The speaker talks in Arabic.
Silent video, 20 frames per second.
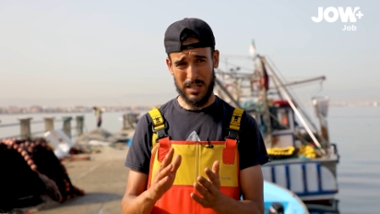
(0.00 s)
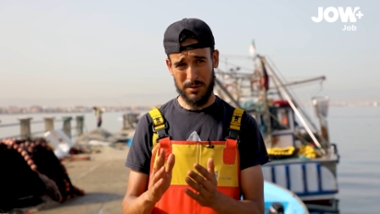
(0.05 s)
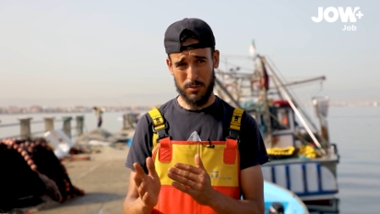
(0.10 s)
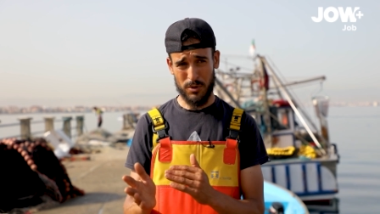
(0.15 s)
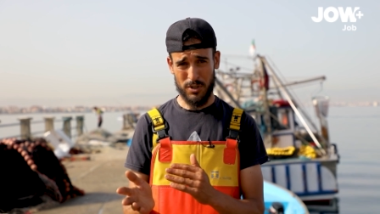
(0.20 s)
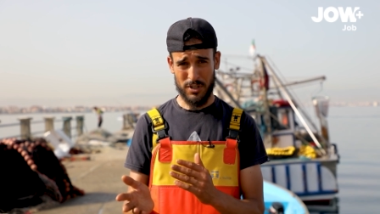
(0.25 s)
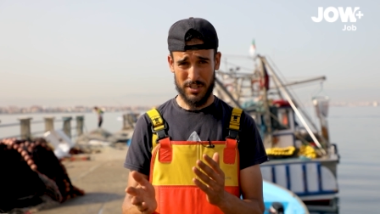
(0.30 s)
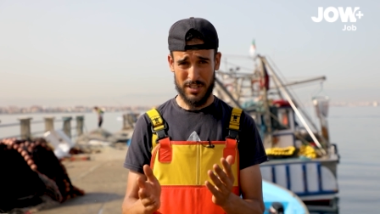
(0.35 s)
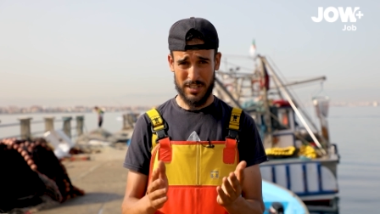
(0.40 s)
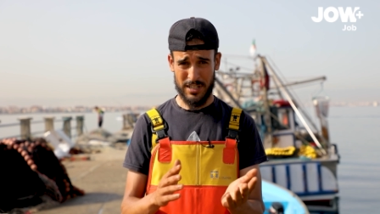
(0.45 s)

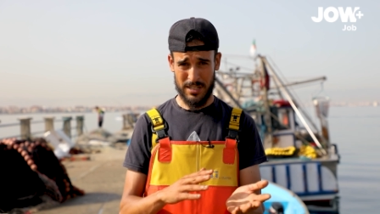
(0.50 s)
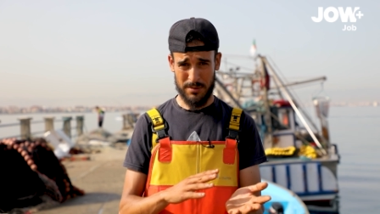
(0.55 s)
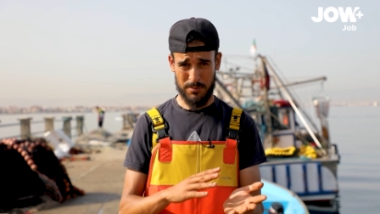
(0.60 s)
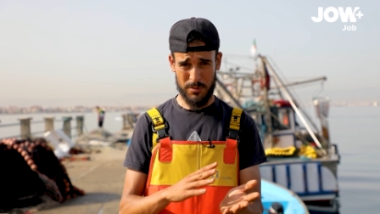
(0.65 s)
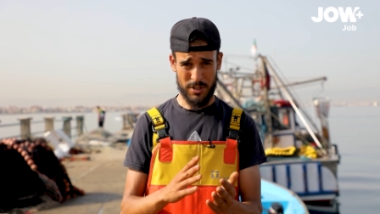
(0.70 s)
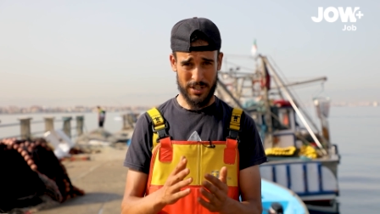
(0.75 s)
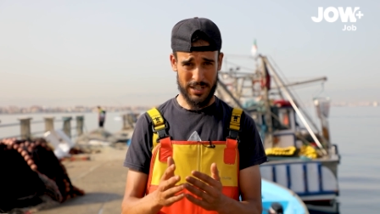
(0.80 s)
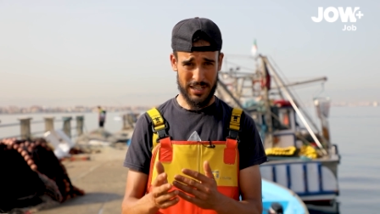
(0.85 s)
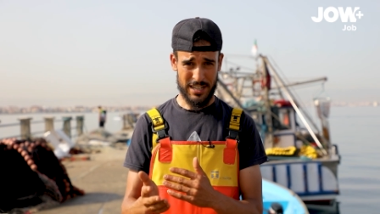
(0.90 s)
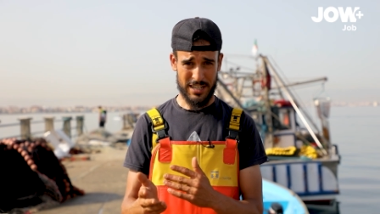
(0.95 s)
بابور
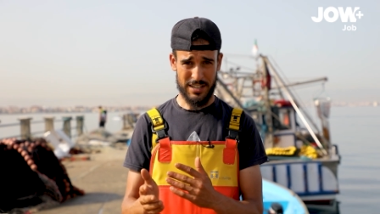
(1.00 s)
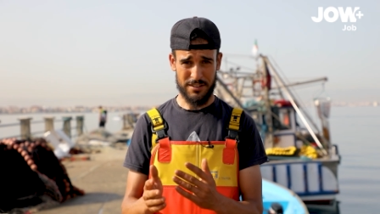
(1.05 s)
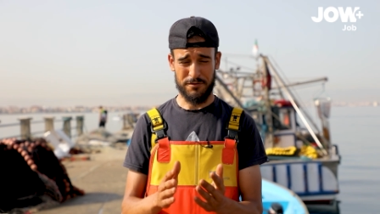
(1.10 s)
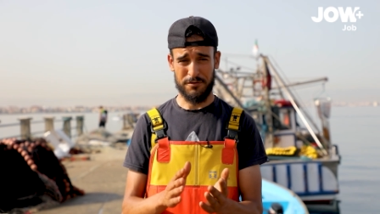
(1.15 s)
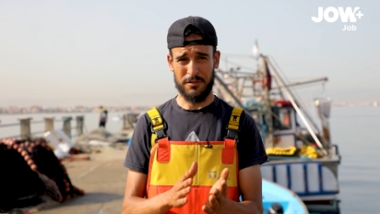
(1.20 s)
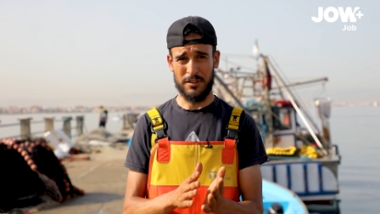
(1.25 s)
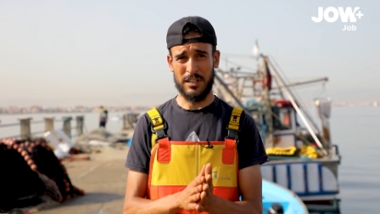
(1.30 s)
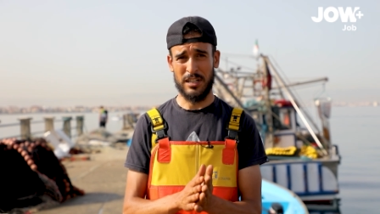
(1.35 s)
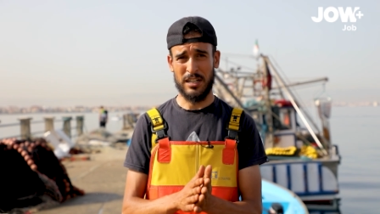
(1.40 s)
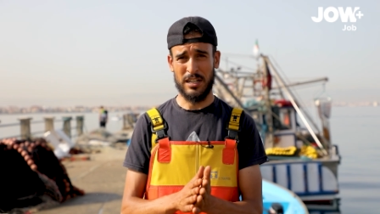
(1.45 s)
تريبور
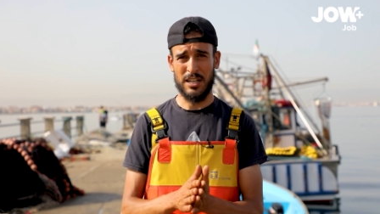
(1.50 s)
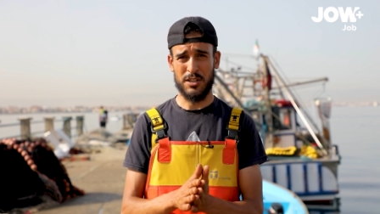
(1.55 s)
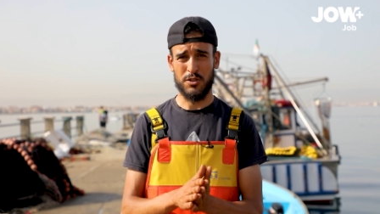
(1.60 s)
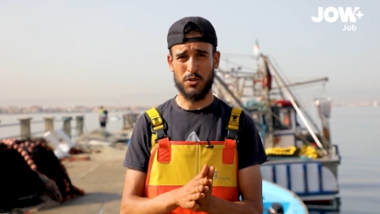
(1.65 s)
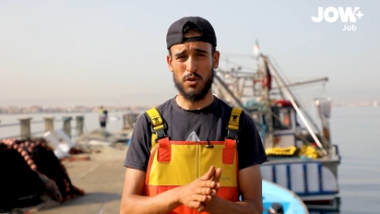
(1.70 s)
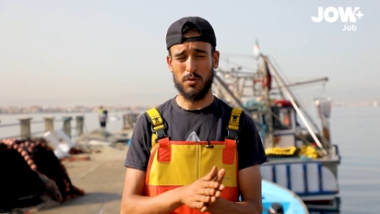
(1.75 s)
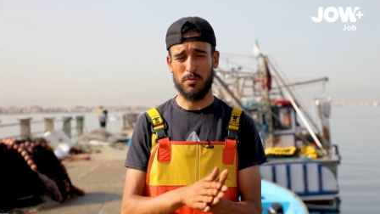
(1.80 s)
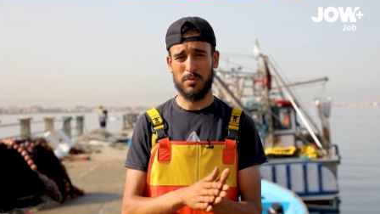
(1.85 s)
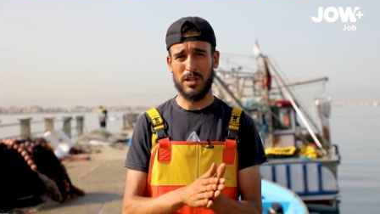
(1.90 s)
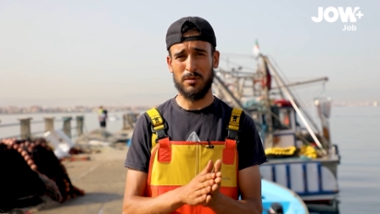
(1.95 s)
يعرف آه،
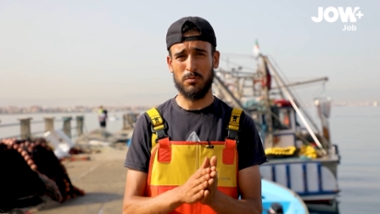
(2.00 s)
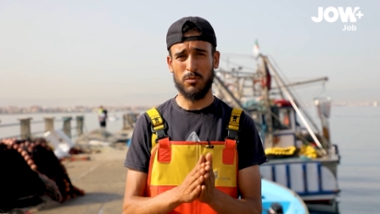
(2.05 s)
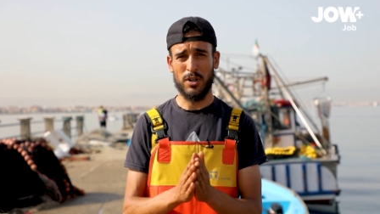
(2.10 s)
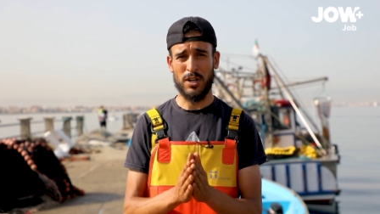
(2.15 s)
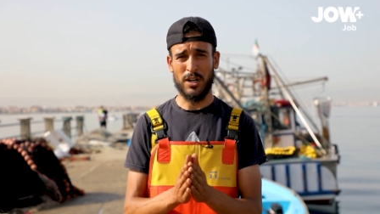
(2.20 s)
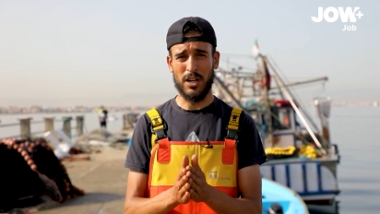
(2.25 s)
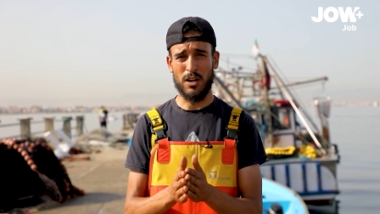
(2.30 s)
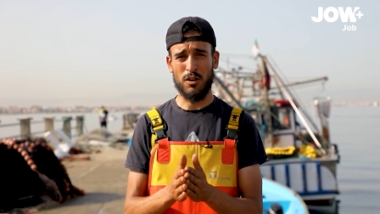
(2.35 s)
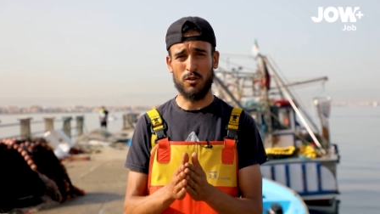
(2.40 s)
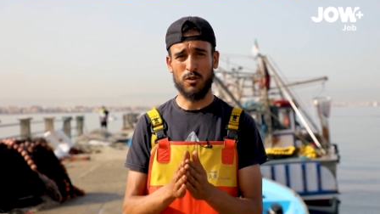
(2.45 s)
اسكو
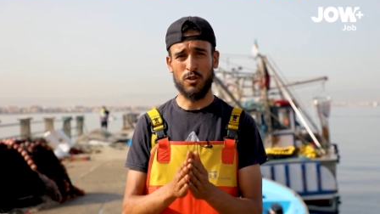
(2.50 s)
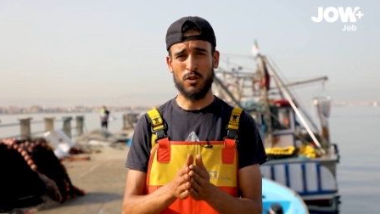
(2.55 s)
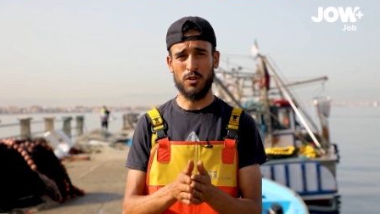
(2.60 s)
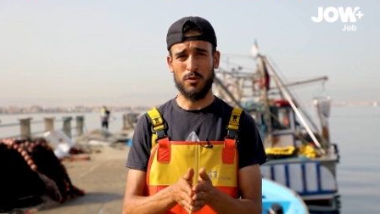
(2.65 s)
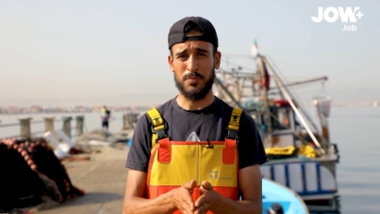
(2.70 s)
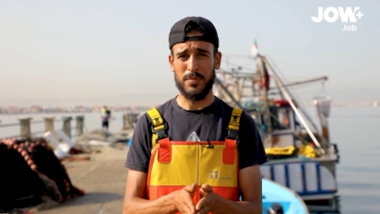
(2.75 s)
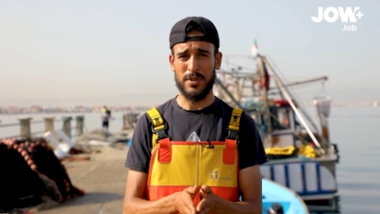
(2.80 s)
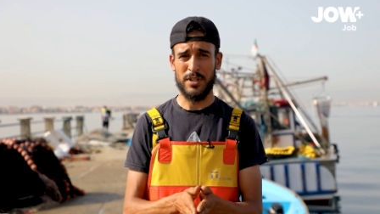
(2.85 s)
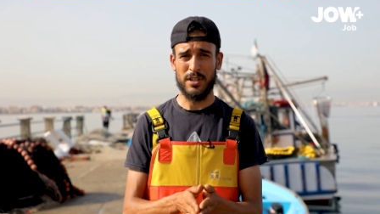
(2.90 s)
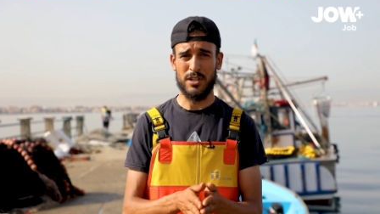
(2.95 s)
بابور راهو
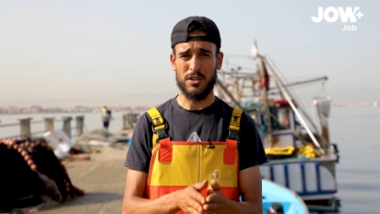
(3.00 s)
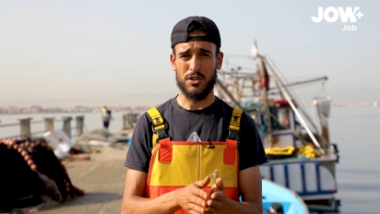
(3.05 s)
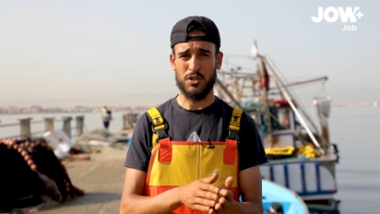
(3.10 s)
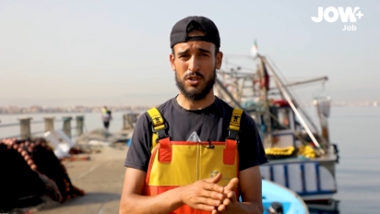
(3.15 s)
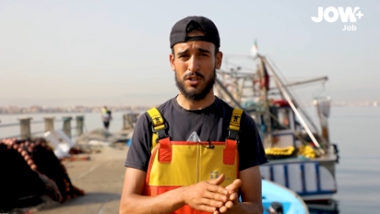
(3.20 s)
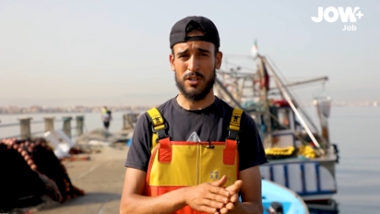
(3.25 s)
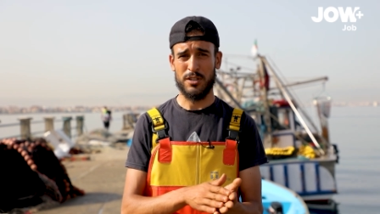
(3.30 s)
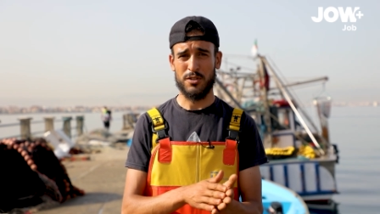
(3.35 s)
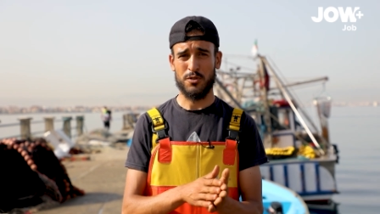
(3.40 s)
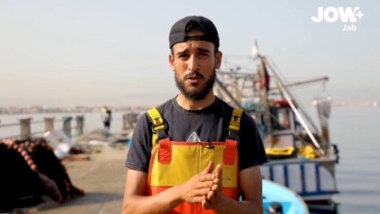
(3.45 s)
اون
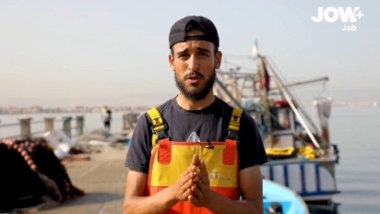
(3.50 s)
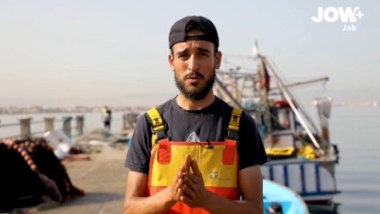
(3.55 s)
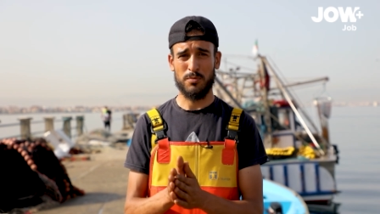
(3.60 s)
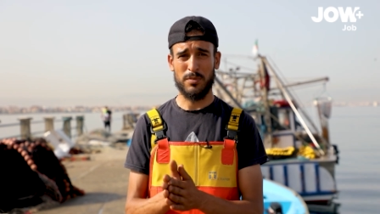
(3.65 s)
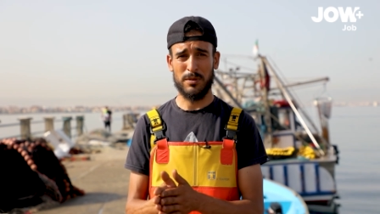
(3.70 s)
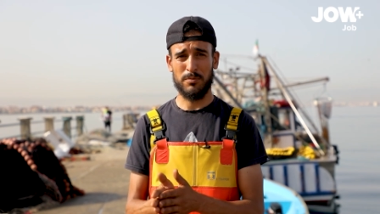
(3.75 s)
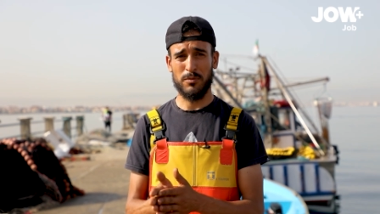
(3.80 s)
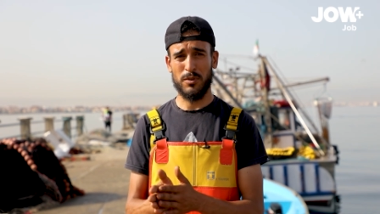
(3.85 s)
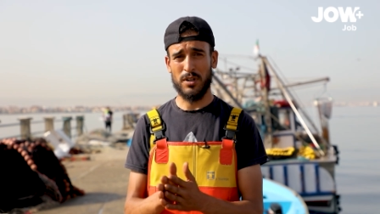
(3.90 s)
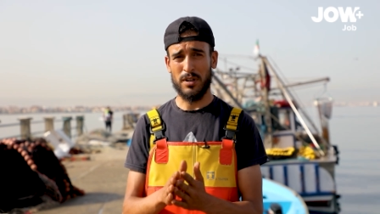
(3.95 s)
باش اسكو
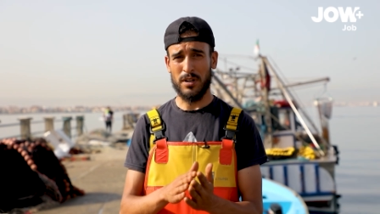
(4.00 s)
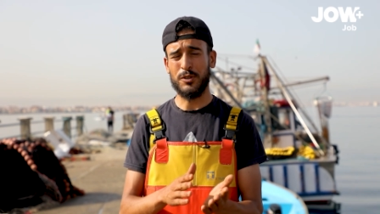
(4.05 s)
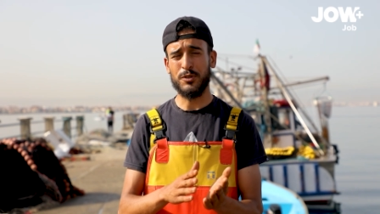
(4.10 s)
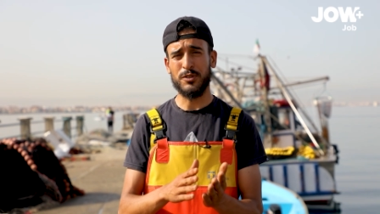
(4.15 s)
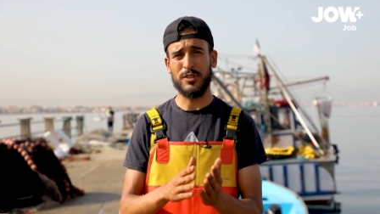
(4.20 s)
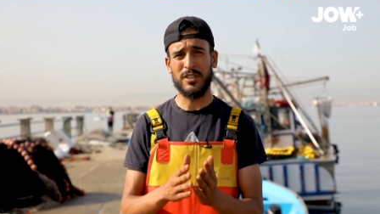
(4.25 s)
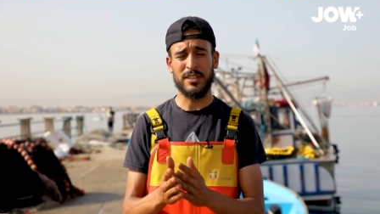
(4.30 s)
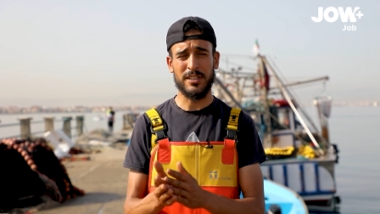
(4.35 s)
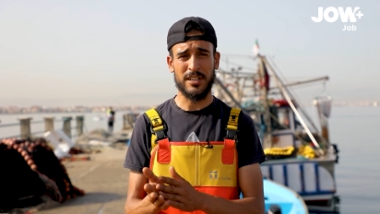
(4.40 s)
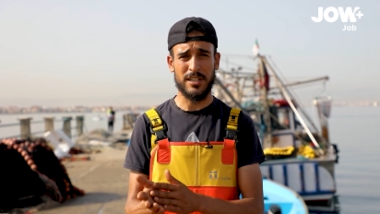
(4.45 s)
بابور
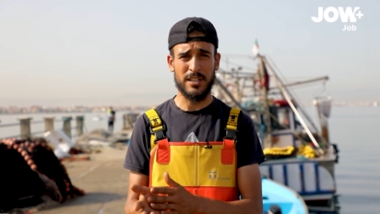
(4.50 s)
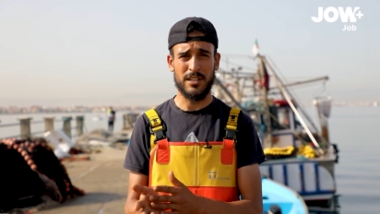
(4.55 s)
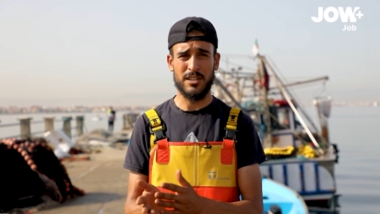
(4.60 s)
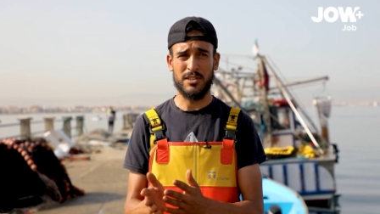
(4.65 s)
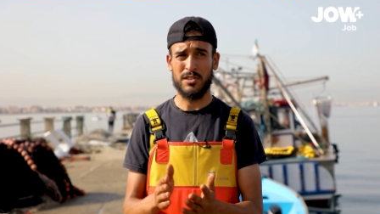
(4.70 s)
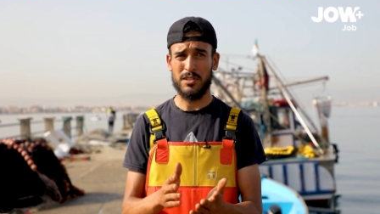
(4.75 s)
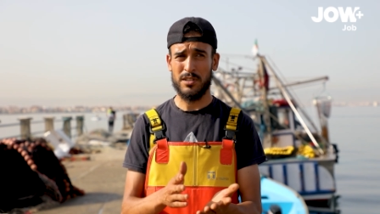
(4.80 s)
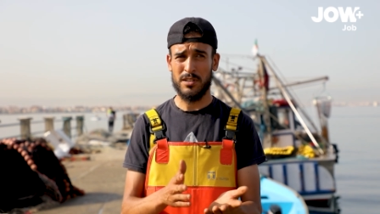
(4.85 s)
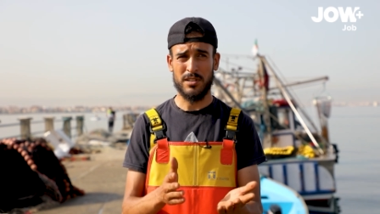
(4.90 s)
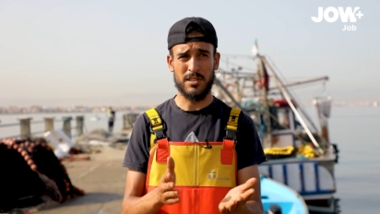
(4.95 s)
اون
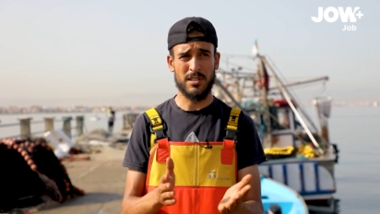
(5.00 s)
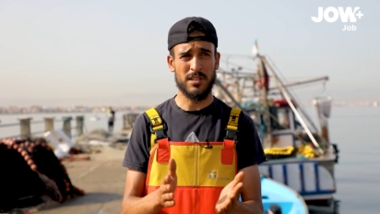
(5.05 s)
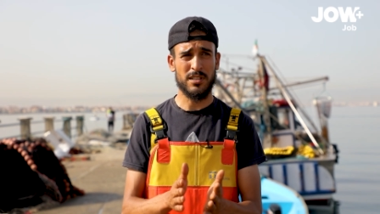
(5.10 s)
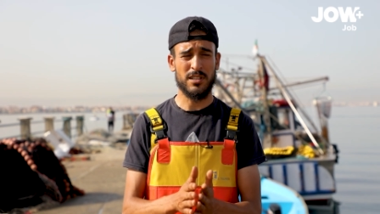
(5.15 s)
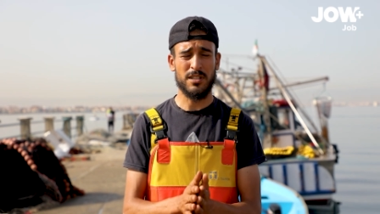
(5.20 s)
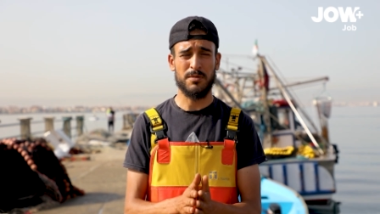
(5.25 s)
ديتريس سا آه،